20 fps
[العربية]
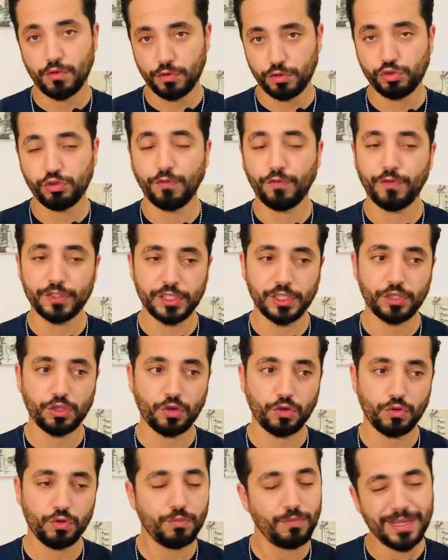وشوف واش
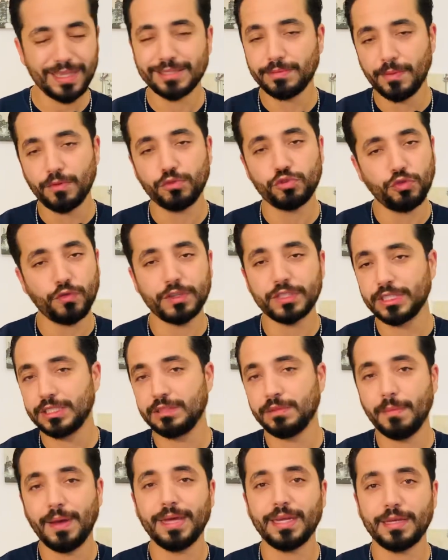يدخلوا ما زعما وشوف واش
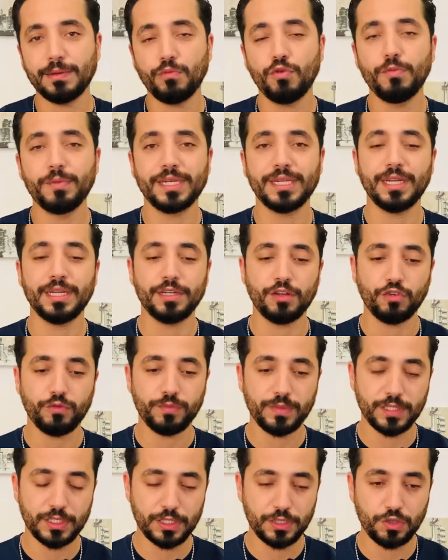زعما ممكن
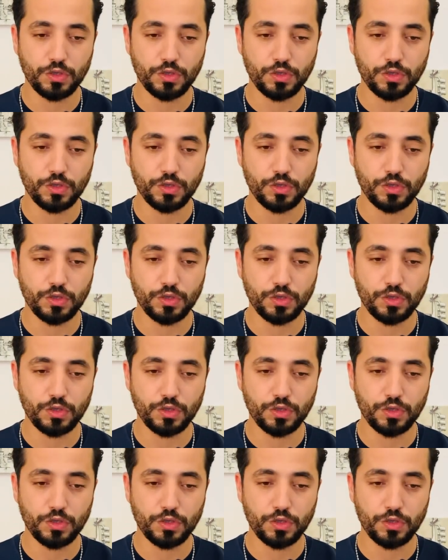انهم